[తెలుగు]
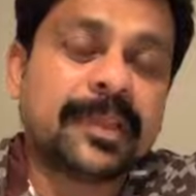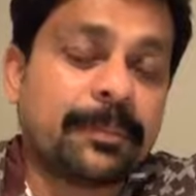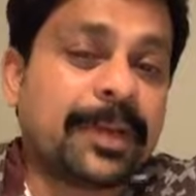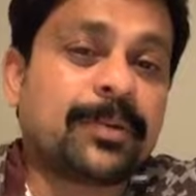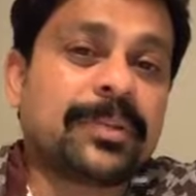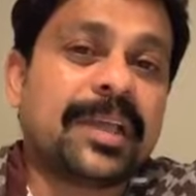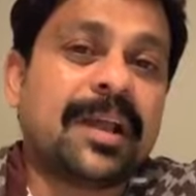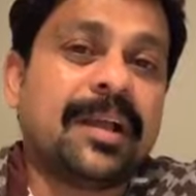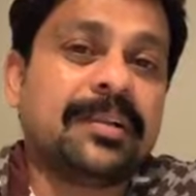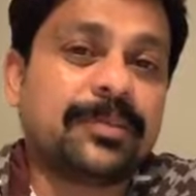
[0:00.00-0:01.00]

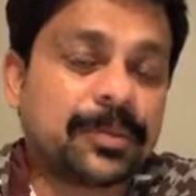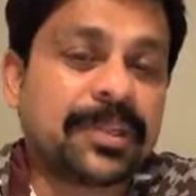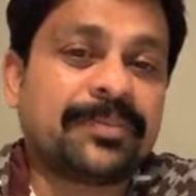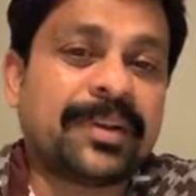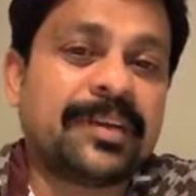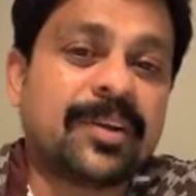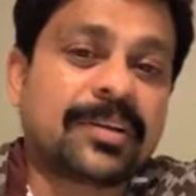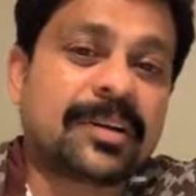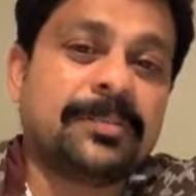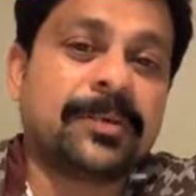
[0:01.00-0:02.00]
మనకుందిగా న్యూస్ ఆఫ్ నైన్
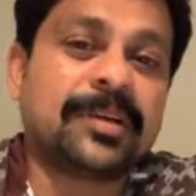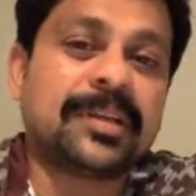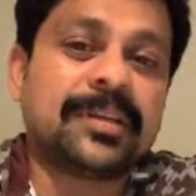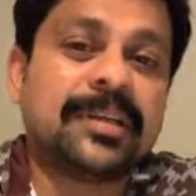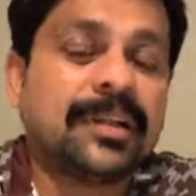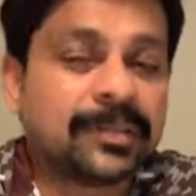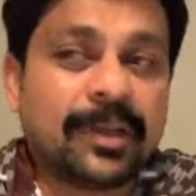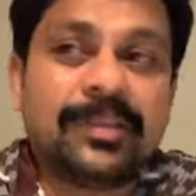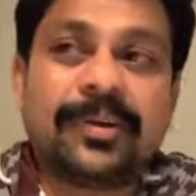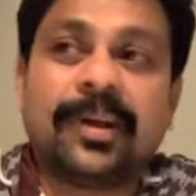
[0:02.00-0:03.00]
డాట్ కామ్ ఒకటి సో
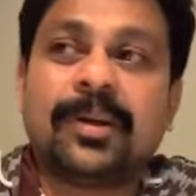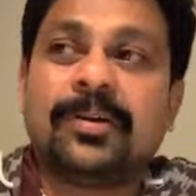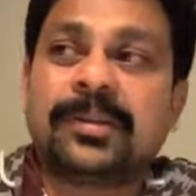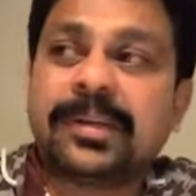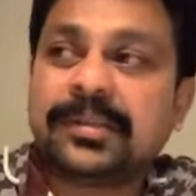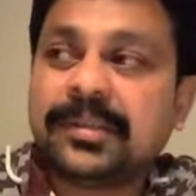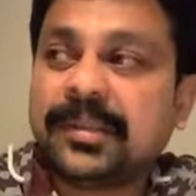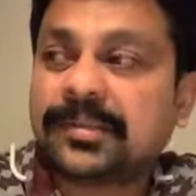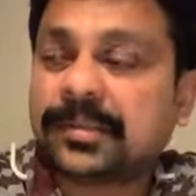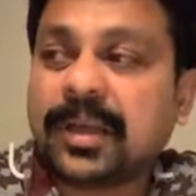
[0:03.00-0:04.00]
అది ఫాలో అవ్వండి
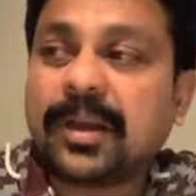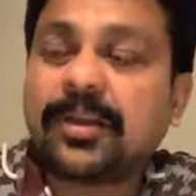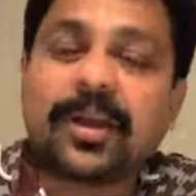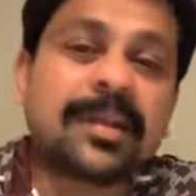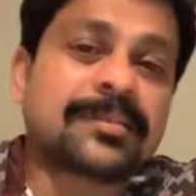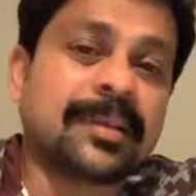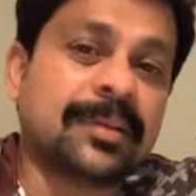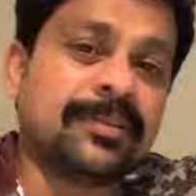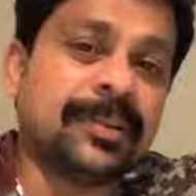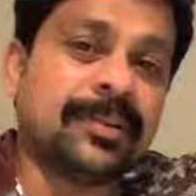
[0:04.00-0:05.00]
సో దాంట్లో రాస్తారు
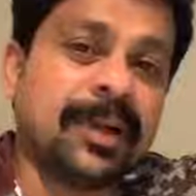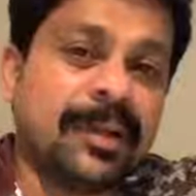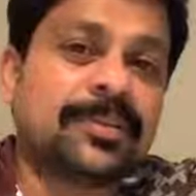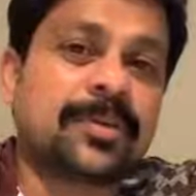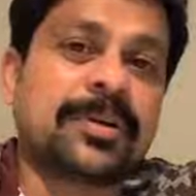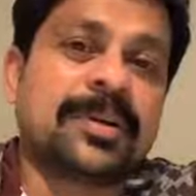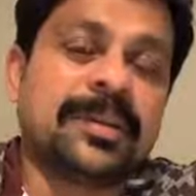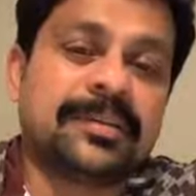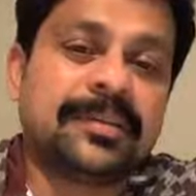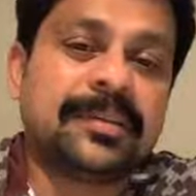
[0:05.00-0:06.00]
రివ్యూలు అవి
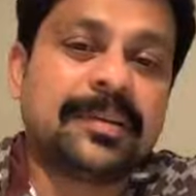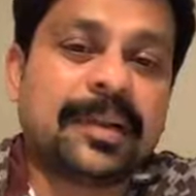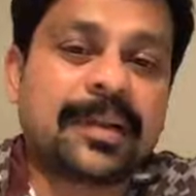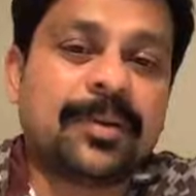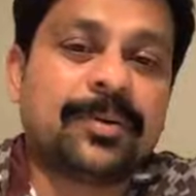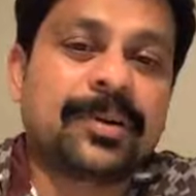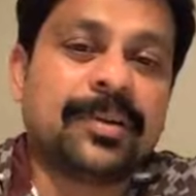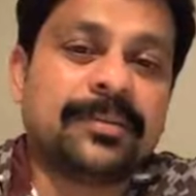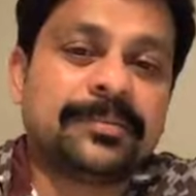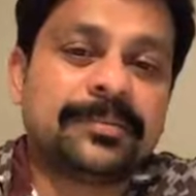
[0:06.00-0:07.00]
చూడండి ఎట్లా
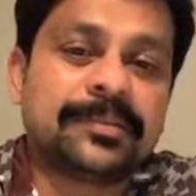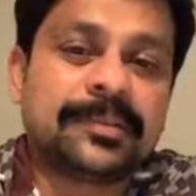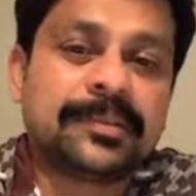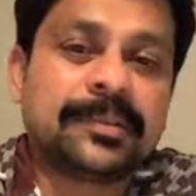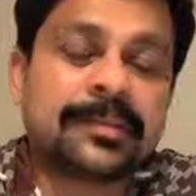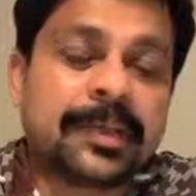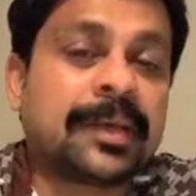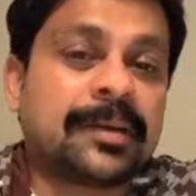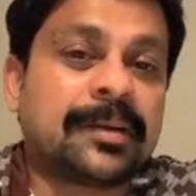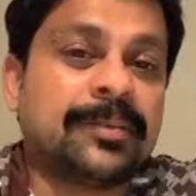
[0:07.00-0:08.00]
ఉంటాయో
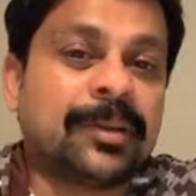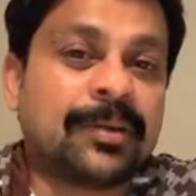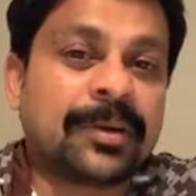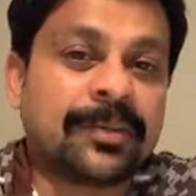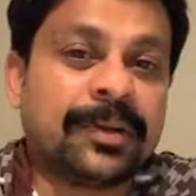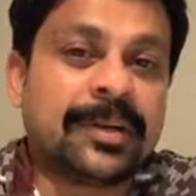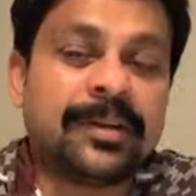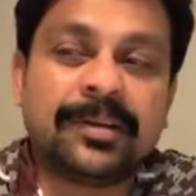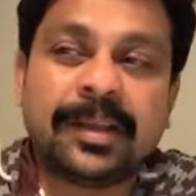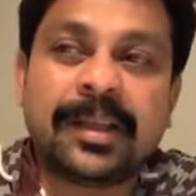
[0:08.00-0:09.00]
కరెక్ట్ రివ్యూలు ఉంటాయి
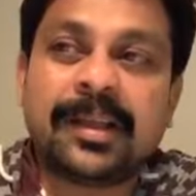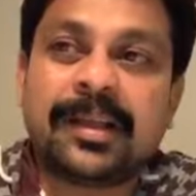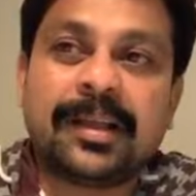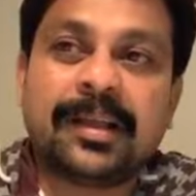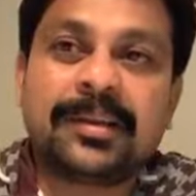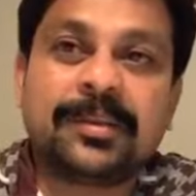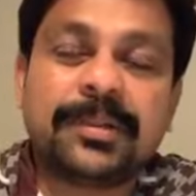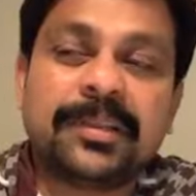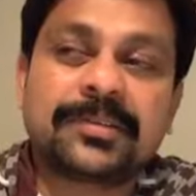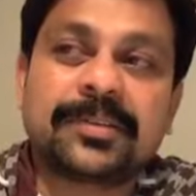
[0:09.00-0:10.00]
వాటిలో ఇలాగా
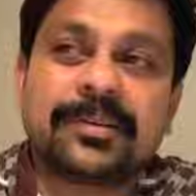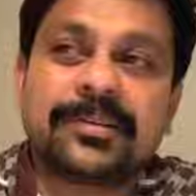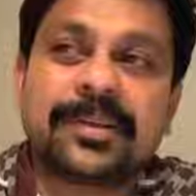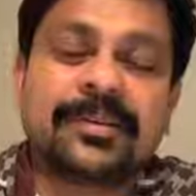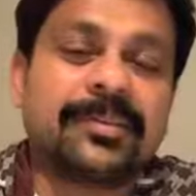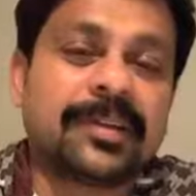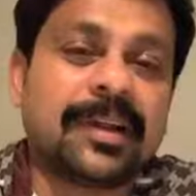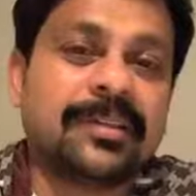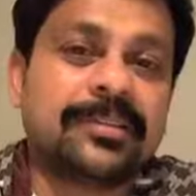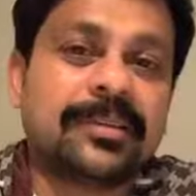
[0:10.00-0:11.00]
డబ్బులు తీసుకుని వచ్చే రివ్యూలు
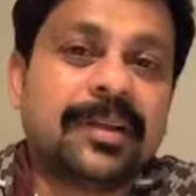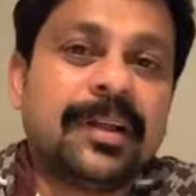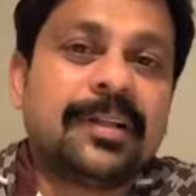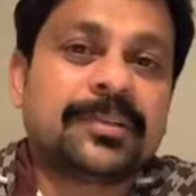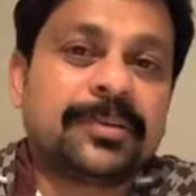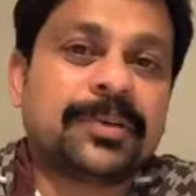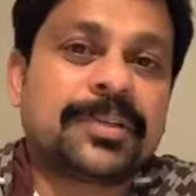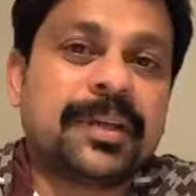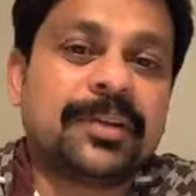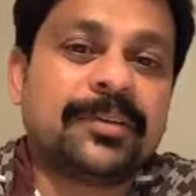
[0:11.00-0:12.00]
కాదు సో
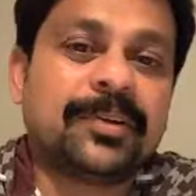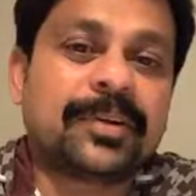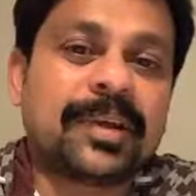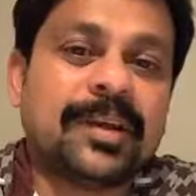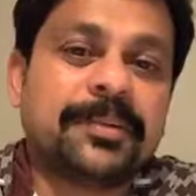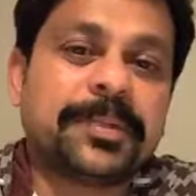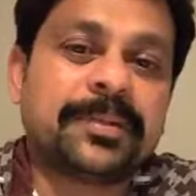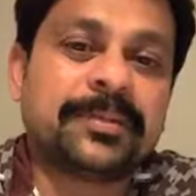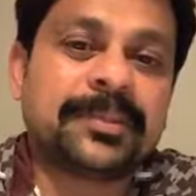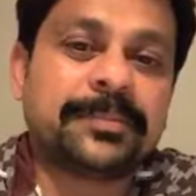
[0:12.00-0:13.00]
ఒరిజినల్ రివ్యూలు ఉంటాయి కాబట్టి
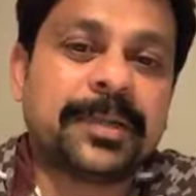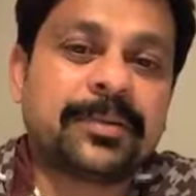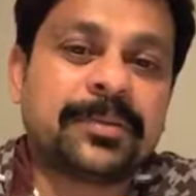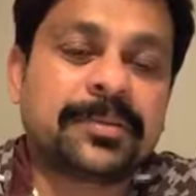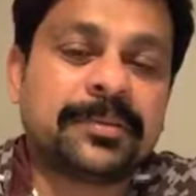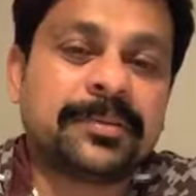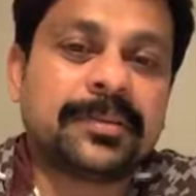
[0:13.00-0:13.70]
మీరు సినిమాని కొంచెం